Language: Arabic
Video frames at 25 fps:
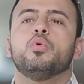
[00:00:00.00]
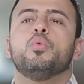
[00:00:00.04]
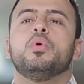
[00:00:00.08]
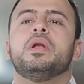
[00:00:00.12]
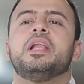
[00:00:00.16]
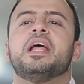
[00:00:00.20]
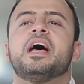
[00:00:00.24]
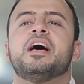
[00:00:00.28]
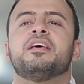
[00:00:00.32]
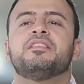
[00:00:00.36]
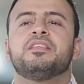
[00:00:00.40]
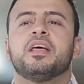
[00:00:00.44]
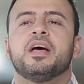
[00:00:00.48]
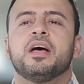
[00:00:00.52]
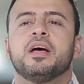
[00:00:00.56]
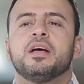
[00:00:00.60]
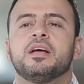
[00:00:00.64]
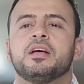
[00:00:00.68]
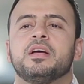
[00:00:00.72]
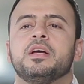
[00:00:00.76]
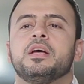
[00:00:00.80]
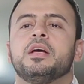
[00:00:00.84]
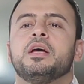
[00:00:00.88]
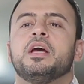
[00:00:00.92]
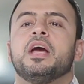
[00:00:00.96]
والأذى
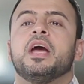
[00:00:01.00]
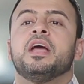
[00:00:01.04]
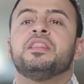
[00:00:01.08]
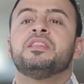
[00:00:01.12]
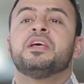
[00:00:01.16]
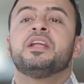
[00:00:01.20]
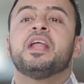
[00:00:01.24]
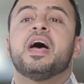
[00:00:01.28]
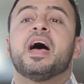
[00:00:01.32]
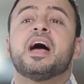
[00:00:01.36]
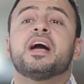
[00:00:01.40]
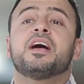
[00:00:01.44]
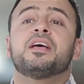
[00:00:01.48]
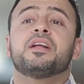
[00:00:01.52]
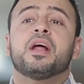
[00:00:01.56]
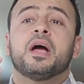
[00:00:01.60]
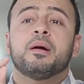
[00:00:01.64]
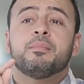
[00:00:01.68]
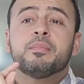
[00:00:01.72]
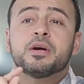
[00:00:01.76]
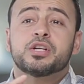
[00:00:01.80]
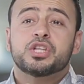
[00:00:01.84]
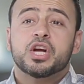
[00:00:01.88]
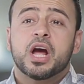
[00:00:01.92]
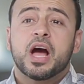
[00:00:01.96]
إن أنا
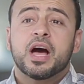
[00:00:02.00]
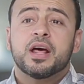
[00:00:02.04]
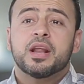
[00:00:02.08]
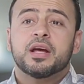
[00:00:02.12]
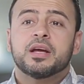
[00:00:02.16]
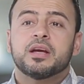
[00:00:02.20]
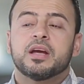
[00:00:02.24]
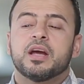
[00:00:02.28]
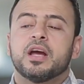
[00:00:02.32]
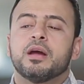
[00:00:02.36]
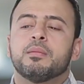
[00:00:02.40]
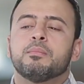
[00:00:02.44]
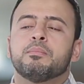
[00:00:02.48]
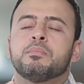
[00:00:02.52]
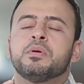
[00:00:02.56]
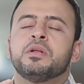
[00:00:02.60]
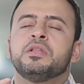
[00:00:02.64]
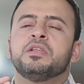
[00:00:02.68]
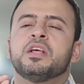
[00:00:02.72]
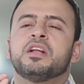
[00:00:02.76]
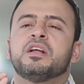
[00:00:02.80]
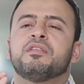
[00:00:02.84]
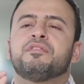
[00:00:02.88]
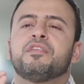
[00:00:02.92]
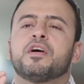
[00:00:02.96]
أجرح مشاعرك
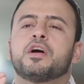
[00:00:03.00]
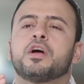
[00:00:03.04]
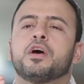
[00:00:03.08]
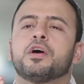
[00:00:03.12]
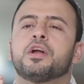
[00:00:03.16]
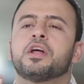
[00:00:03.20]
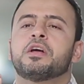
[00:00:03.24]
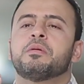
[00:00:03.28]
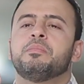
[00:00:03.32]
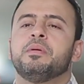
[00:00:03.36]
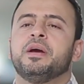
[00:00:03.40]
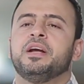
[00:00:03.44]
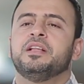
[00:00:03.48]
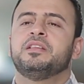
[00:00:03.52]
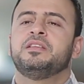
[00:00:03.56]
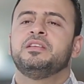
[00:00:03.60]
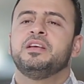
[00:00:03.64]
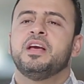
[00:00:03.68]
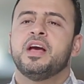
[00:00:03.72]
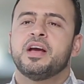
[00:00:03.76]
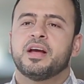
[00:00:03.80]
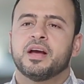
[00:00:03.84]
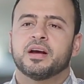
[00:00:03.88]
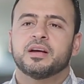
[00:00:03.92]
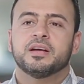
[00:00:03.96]
بإن أنا أفكرك
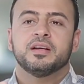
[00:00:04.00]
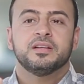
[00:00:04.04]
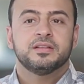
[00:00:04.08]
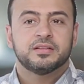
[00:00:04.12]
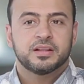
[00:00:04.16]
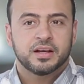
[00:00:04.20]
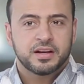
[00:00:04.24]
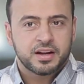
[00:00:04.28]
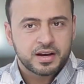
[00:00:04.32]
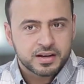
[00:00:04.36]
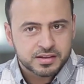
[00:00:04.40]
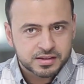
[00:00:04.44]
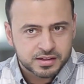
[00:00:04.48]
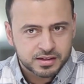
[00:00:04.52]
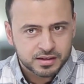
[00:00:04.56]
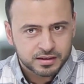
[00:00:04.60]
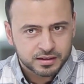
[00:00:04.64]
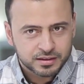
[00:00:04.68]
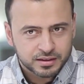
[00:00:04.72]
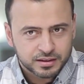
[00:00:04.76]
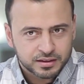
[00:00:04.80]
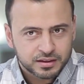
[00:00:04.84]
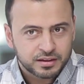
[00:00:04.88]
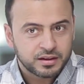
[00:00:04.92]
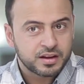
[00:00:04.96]
باحتياجك أنت ناسي
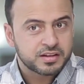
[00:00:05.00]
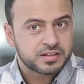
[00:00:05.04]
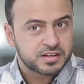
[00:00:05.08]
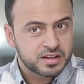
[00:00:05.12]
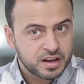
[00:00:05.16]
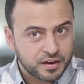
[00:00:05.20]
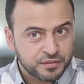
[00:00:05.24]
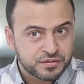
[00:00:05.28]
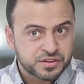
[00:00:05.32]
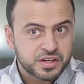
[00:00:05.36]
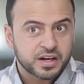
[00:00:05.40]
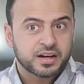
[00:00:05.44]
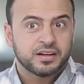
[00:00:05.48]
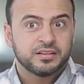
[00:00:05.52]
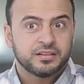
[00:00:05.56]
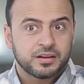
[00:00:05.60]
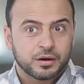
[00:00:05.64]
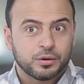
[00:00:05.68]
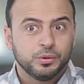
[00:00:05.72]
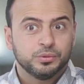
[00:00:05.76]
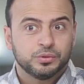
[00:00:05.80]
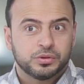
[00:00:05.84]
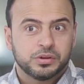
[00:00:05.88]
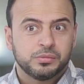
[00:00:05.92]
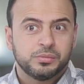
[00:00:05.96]
ناسي نفسك أنت
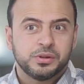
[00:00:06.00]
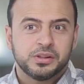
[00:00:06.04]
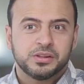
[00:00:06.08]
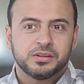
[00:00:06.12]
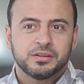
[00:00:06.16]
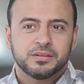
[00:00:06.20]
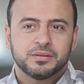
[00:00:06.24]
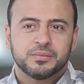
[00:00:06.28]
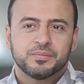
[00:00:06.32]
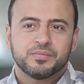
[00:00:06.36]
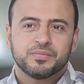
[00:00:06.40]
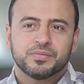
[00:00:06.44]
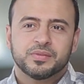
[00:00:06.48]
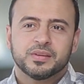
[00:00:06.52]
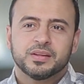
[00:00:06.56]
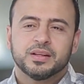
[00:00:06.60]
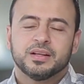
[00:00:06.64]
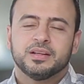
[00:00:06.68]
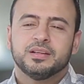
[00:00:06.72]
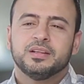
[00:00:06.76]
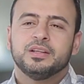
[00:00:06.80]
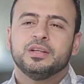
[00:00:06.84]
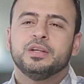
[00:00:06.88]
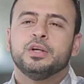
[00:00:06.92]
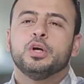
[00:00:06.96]
كنت مين
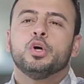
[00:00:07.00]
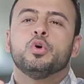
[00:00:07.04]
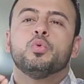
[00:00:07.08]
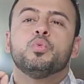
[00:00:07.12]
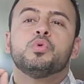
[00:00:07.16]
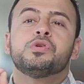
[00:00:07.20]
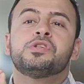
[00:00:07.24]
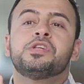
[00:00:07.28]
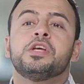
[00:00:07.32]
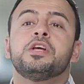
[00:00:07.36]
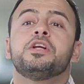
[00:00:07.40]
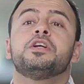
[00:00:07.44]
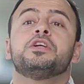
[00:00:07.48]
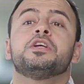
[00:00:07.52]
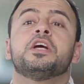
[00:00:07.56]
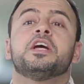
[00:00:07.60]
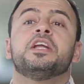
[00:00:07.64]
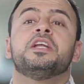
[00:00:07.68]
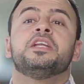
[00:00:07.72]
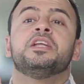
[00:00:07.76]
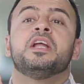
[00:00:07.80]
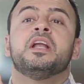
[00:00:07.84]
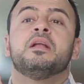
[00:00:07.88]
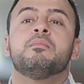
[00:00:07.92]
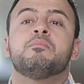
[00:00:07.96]
وسر
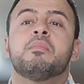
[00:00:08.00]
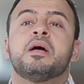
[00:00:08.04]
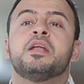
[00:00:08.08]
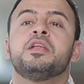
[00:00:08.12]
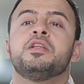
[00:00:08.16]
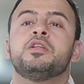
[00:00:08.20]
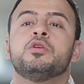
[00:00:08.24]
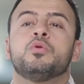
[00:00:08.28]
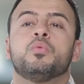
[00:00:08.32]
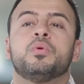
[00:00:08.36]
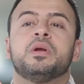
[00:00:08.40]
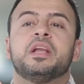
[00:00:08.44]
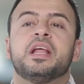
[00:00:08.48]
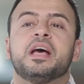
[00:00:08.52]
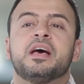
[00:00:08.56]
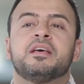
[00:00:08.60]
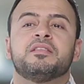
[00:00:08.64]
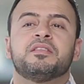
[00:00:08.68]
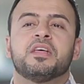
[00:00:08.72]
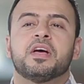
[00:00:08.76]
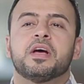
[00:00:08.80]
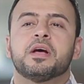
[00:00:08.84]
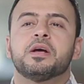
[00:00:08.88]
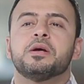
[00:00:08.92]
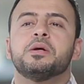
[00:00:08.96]
إن المن
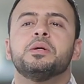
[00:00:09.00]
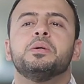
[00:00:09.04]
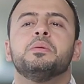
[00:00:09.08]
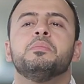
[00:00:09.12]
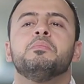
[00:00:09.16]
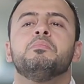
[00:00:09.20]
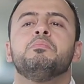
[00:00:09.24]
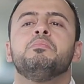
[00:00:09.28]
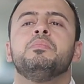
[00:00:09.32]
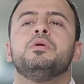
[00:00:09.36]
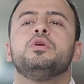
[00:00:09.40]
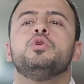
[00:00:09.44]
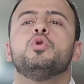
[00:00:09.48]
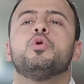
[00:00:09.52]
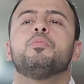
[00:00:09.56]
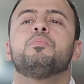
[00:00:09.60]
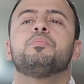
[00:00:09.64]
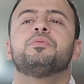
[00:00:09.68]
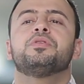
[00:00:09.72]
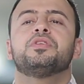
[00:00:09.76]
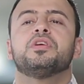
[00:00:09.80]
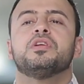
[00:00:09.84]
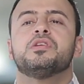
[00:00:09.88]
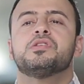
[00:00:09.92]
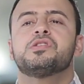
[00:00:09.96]
والأذى
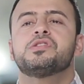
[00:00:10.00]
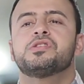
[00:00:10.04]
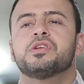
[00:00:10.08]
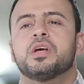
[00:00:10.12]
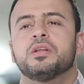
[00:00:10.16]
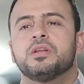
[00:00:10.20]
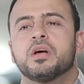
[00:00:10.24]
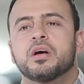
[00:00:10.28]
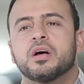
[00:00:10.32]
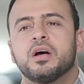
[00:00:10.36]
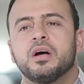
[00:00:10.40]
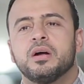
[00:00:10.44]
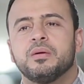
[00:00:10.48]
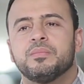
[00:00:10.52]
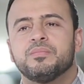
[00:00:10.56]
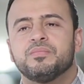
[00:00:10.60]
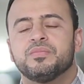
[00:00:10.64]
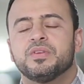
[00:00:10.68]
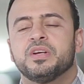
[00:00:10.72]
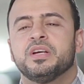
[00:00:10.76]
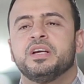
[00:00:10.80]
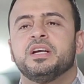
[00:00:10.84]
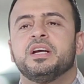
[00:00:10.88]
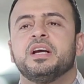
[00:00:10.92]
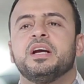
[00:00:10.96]
بيبطل الصدقة
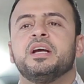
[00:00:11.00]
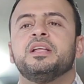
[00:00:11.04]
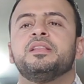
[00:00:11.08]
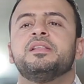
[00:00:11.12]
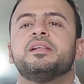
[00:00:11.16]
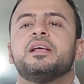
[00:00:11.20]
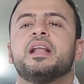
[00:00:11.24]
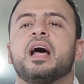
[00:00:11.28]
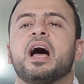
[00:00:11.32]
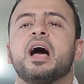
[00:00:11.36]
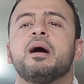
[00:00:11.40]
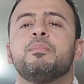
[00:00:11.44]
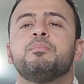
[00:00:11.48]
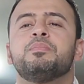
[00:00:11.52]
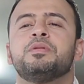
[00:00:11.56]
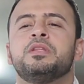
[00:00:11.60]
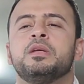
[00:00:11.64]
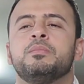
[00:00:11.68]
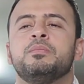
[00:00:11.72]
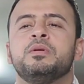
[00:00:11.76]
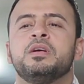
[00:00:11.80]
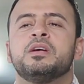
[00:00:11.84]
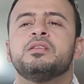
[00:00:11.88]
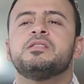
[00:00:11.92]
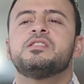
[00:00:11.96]
إن العبد
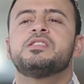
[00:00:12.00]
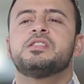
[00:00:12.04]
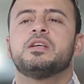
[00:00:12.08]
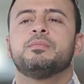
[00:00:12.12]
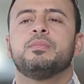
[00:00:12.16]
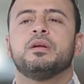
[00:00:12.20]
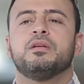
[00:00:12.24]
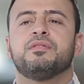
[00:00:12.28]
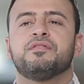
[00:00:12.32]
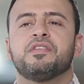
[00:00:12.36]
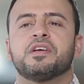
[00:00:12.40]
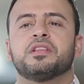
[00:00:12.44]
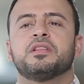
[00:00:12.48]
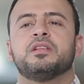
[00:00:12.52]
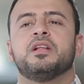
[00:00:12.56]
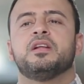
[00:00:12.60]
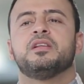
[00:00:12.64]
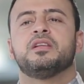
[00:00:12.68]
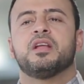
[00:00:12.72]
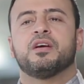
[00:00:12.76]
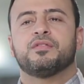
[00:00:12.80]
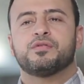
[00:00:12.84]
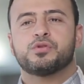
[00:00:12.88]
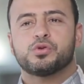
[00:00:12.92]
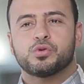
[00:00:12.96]
بينسب الفضل
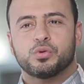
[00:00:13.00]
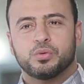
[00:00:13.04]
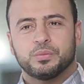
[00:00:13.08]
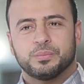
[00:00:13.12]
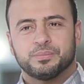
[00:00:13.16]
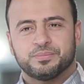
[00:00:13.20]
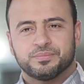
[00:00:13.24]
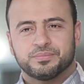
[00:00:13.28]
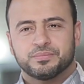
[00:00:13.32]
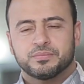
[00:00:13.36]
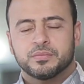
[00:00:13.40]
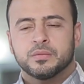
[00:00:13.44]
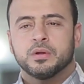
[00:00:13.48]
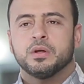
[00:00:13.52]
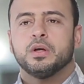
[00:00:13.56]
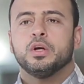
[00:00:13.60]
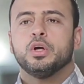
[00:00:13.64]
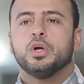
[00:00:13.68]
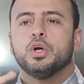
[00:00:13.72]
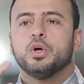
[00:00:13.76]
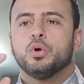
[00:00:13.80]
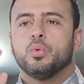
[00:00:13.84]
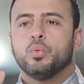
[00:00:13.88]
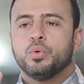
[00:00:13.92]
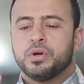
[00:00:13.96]
لنفسه
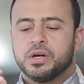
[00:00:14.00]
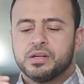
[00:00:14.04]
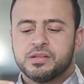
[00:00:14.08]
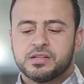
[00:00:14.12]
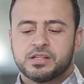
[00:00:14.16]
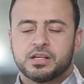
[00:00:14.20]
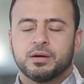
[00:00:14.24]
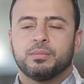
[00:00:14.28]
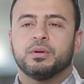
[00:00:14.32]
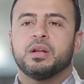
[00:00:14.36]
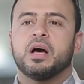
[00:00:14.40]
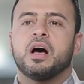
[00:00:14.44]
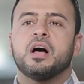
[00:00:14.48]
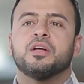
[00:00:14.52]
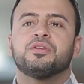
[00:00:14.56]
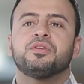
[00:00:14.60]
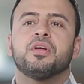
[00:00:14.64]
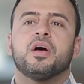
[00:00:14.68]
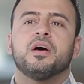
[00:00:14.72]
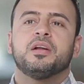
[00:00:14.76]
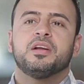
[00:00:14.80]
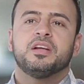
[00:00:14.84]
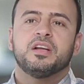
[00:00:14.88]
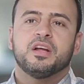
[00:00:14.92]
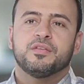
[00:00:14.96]
وينسب
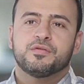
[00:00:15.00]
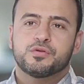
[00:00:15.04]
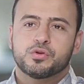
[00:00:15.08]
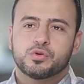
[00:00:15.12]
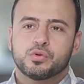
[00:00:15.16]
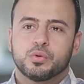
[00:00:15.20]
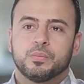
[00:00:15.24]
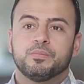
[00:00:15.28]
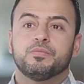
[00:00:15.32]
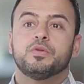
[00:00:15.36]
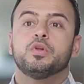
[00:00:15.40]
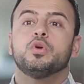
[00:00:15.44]
العطاء لنفسه